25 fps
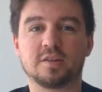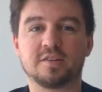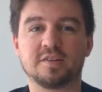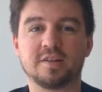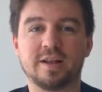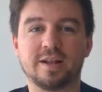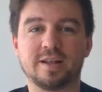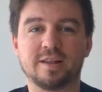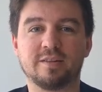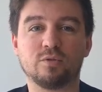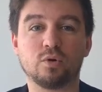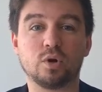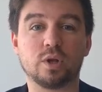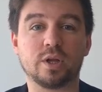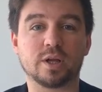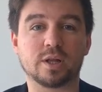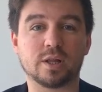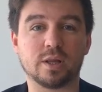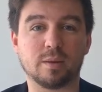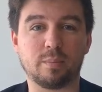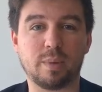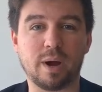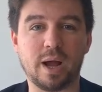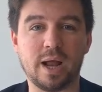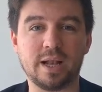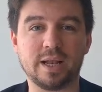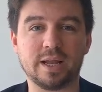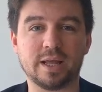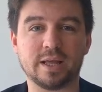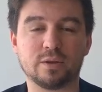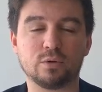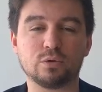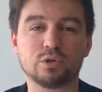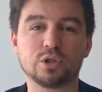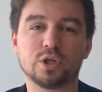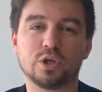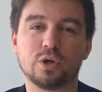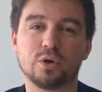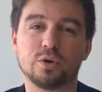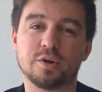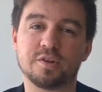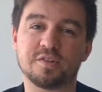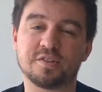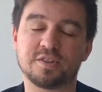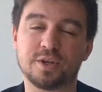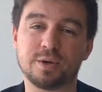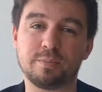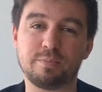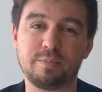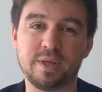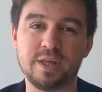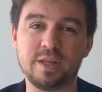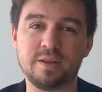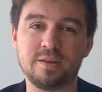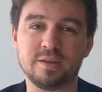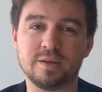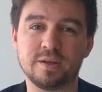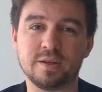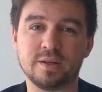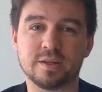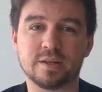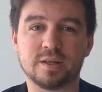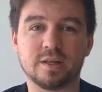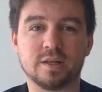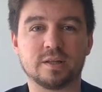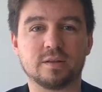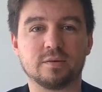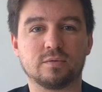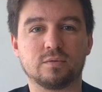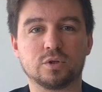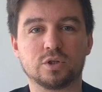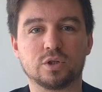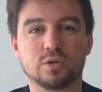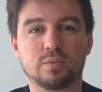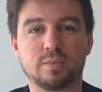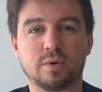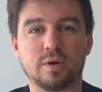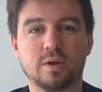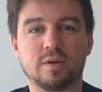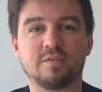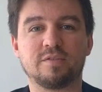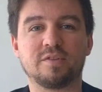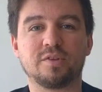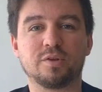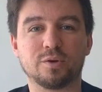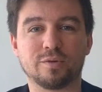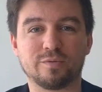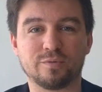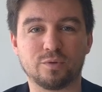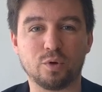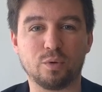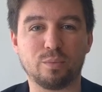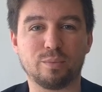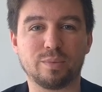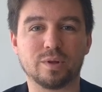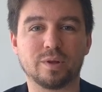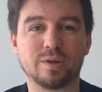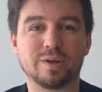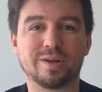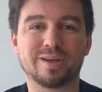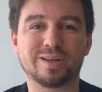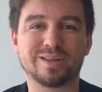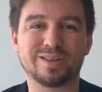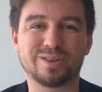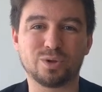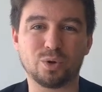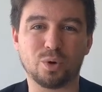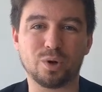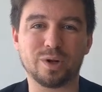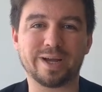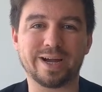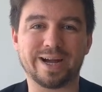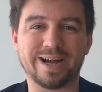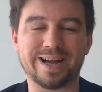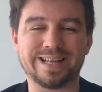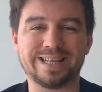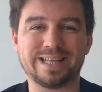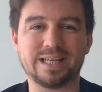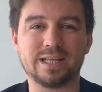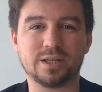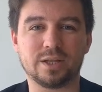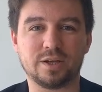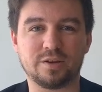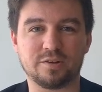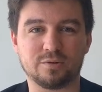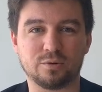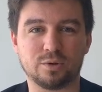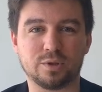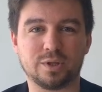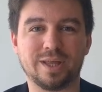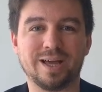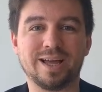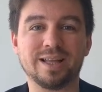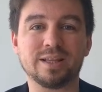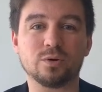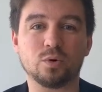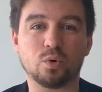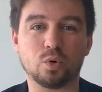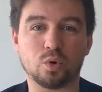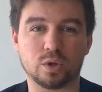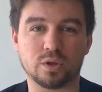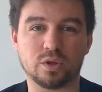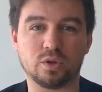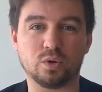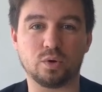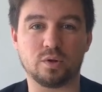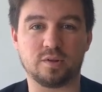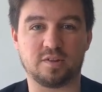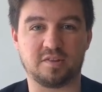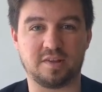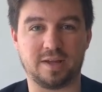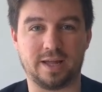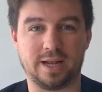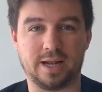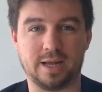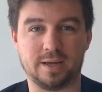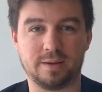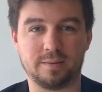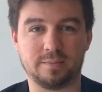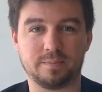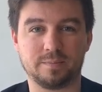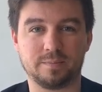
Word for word: цель довольно глобальная, нужно ее раздробить для того, чтобы все равно был только один результат у одной цели.